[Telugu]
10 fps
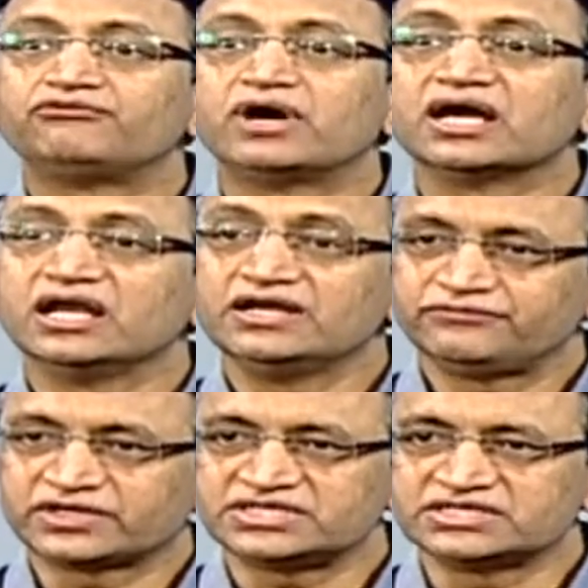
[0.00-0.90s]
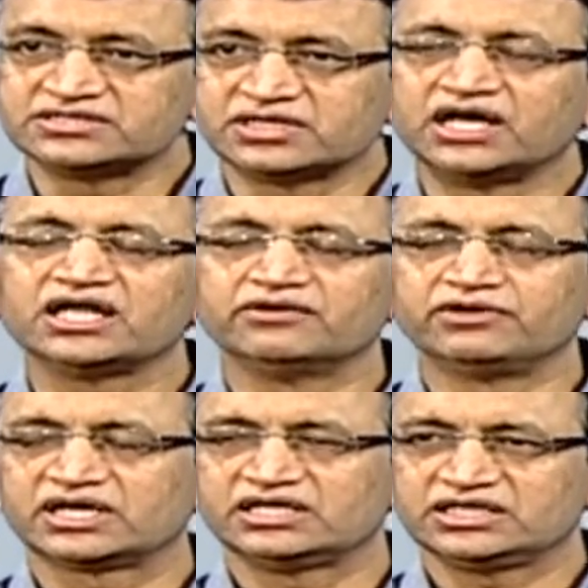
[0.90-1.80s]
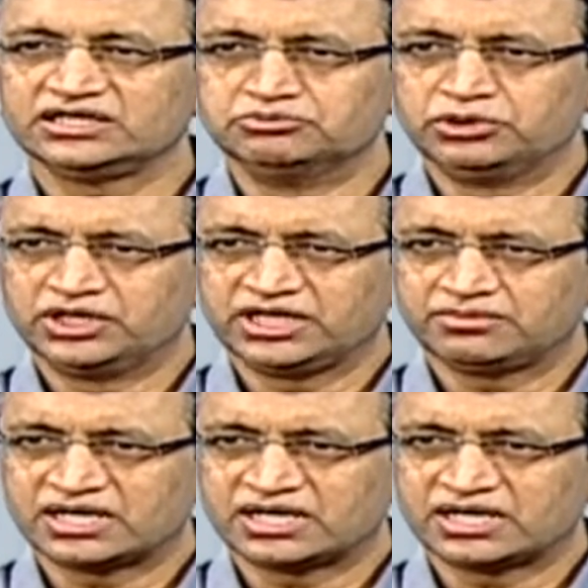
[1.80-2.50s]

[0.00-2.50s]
ఫంగల్ ఇన్ఫెక్షన్స్ అంటే ఎవరికైతే ఇమ్యూనిటీ